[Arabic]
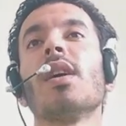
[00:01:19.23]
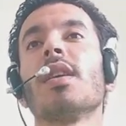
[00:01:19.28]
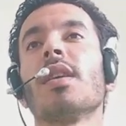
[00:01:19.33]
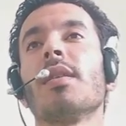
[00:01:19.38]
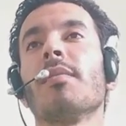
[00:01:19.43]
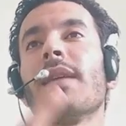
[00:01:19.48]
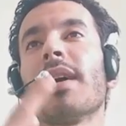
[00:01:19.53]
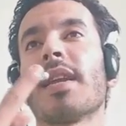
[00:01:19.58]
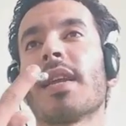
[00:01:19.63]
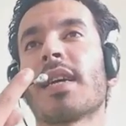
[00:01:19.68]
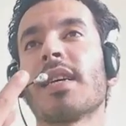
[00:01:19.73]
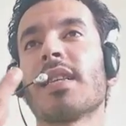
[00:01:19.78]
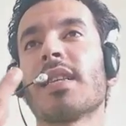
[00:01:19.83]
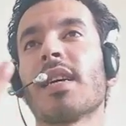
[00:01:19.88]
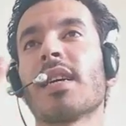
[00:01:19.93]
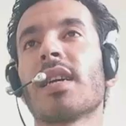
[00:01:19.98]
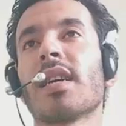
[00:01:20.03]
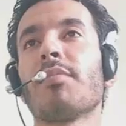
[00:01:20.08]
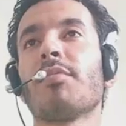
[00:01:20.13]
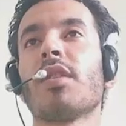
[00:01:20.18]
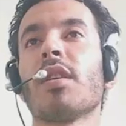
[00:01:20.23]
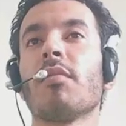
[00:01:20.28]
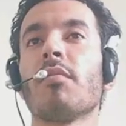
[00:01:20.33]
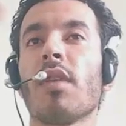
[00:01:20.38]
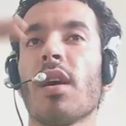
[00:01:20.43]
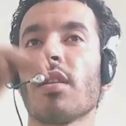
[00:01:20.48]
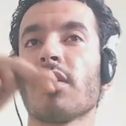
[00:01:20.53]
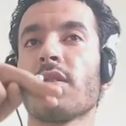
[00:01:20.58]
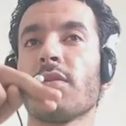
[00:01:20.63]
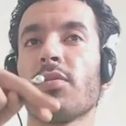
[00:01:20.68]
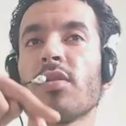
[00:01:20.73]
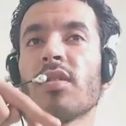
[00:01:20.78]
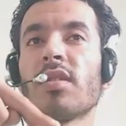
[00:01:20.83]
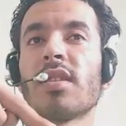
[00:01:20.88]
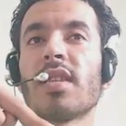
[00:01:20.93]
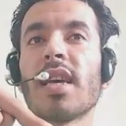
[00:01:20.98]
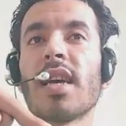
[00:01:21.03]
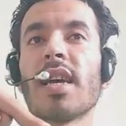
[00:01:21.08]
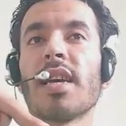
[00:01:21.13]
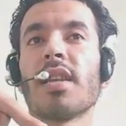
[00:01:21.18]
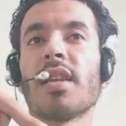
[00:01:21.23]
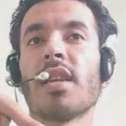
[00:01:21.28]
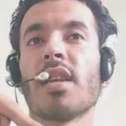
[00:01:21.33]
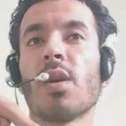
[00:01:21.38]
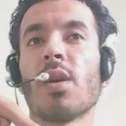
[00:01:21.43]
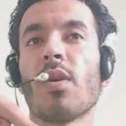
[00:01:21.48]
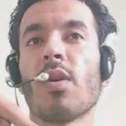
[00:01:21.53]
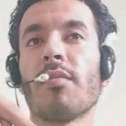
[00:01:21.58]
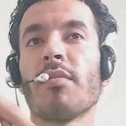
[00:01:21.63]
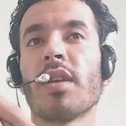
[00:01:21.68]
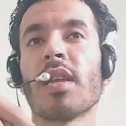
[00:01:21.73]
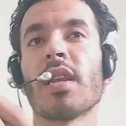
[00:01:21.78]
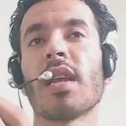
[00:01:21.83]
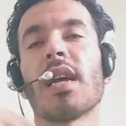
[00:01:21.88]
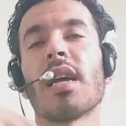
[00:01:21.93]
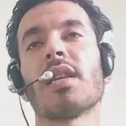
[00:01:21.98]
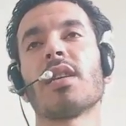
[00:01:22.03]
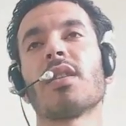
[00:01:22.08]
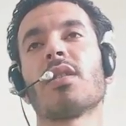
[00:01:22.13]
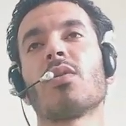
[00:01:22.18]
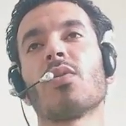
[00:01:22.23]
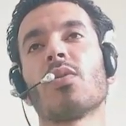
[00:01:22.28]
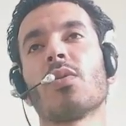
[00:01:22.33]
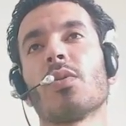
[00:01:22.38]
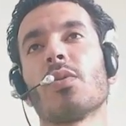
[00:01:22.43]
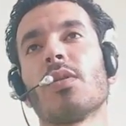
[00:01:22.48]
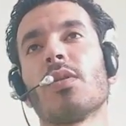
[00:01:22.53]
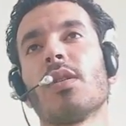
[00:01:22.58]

يبقى انا كده جبت المالتيبل الثاني اللي هو مين قال لي 2